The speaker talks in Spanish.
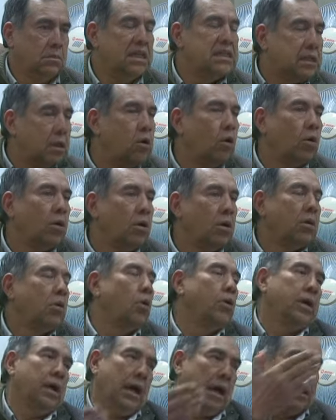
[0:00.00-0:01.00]
Y si no,
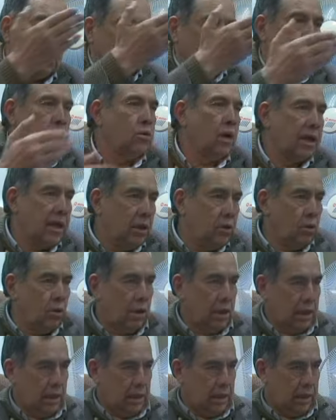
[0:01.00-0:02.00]
oiga, no han
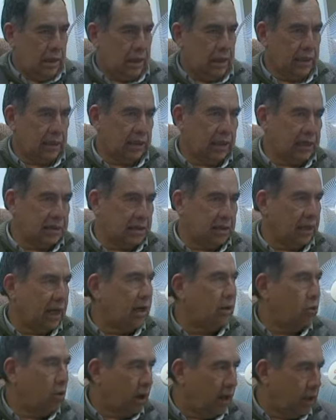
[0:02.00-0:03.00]
ido a la carretera
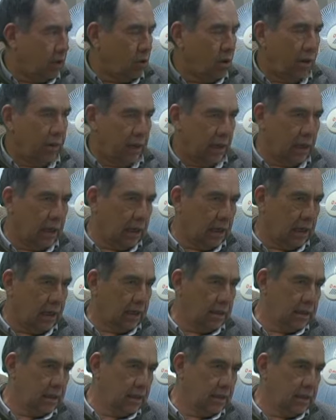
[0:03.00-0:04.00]
central, no han ido a ver
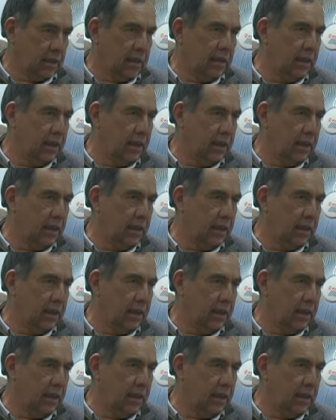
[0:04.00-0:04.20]
a,